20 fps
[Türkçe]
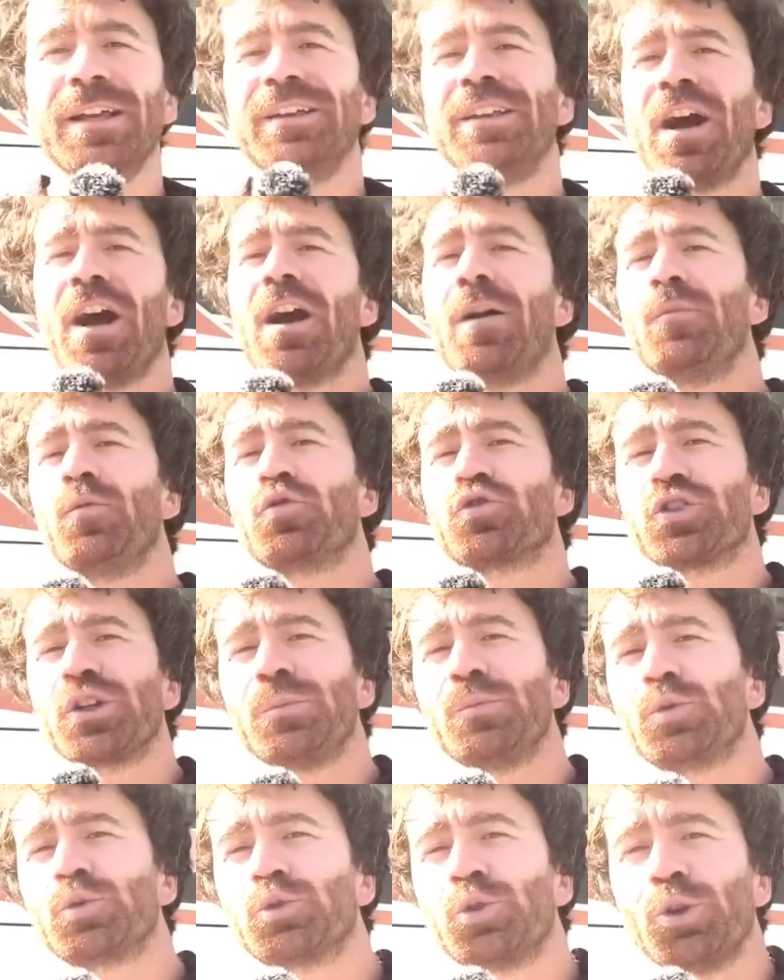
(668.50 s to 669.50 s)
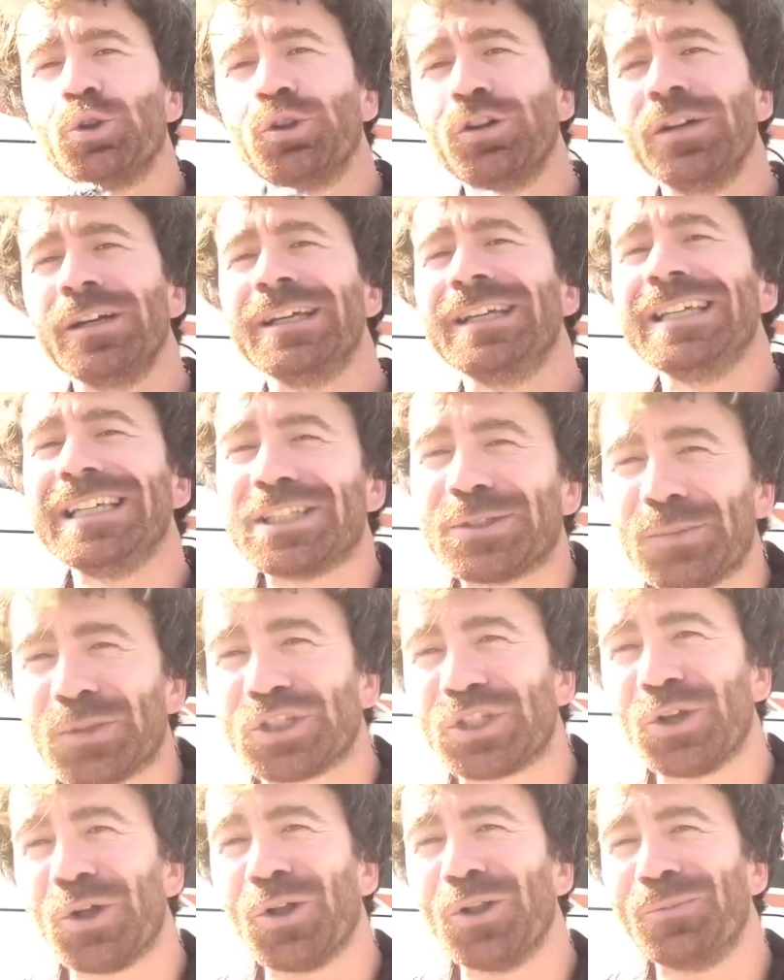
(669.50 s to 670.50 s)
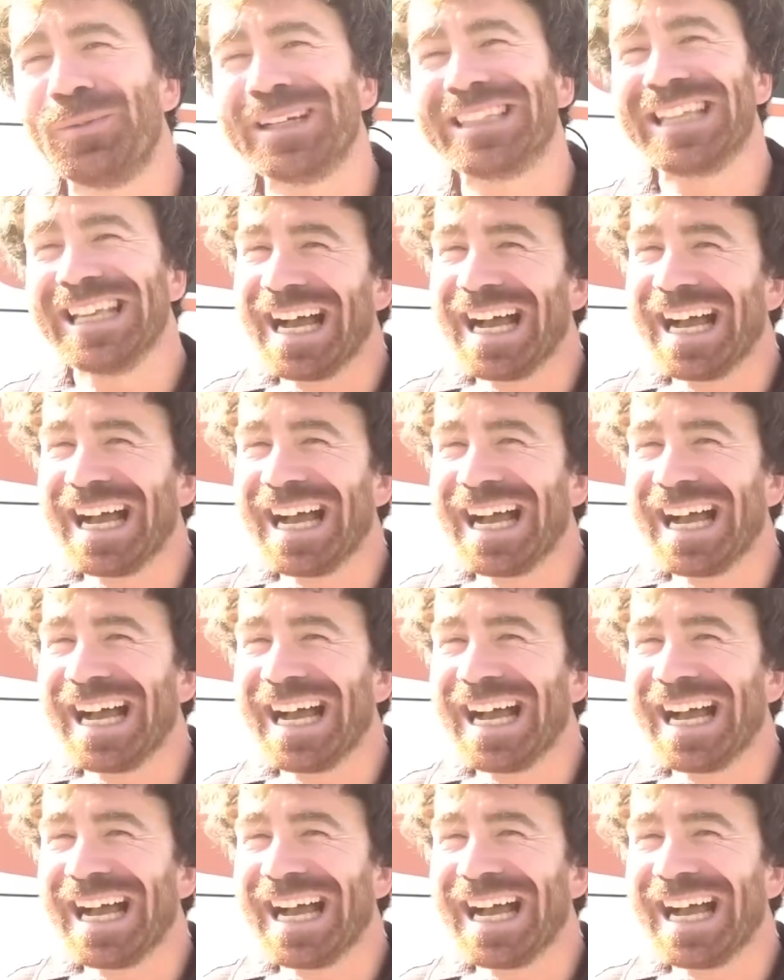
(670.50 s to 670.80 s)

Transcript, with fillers: Yağmur, çamur dolu hiçbir şey olmadı.